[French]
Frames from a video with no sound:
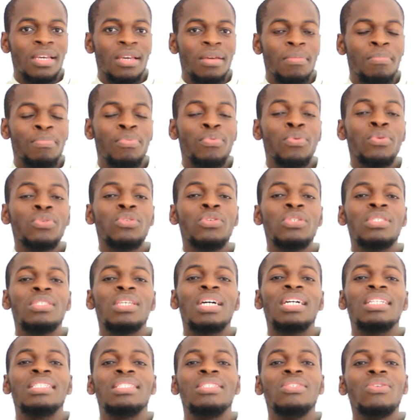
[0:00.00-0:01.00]
pour te
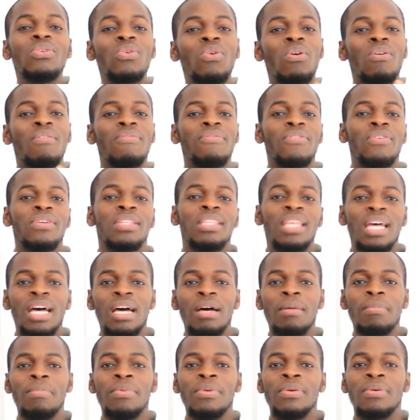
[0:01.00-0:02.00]
sentir
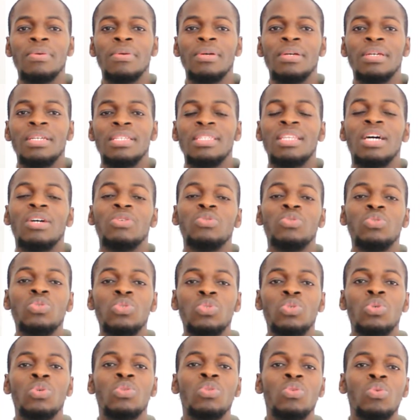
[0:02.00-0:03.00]
confortable dans une
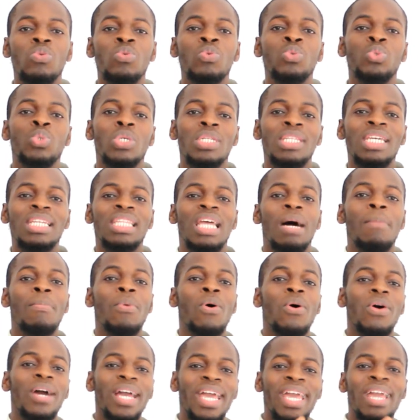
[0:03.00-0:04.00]
zone où tu étais
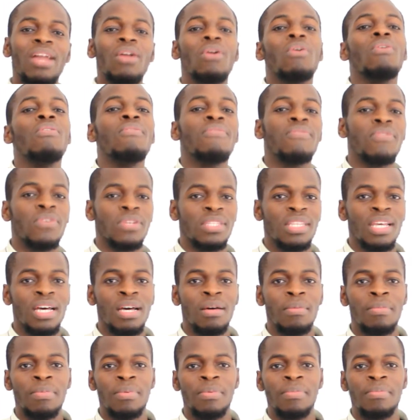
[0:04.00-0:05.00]
d'abord
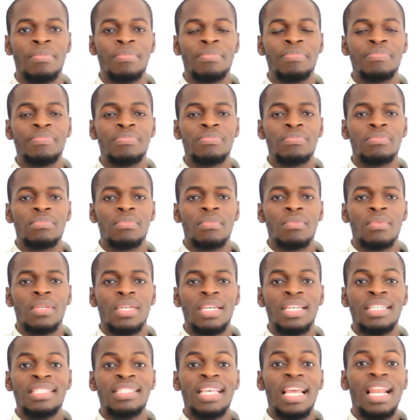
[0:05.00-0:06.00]
inconfortable.
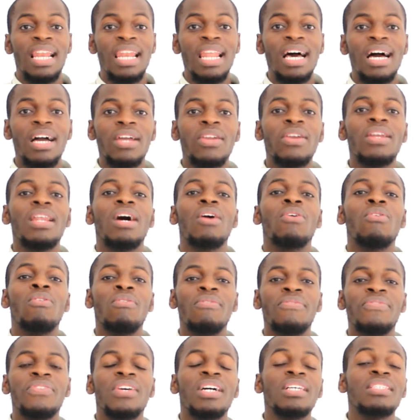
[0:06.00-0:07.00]
Et c'est là que la
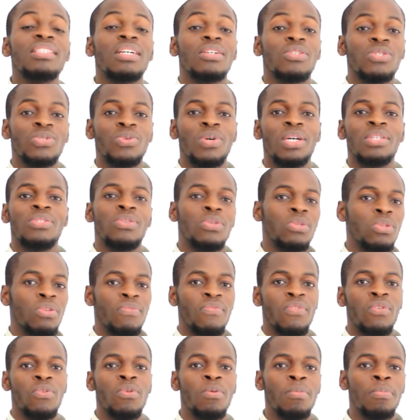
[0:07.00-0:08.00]
confiance en soi se
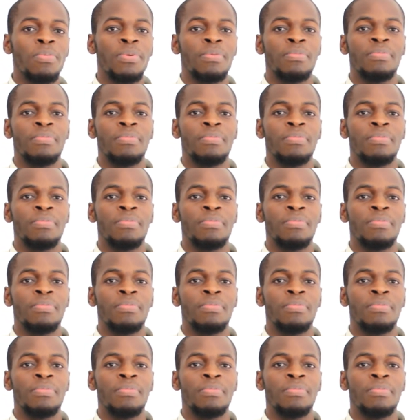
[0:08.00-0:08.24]
développe.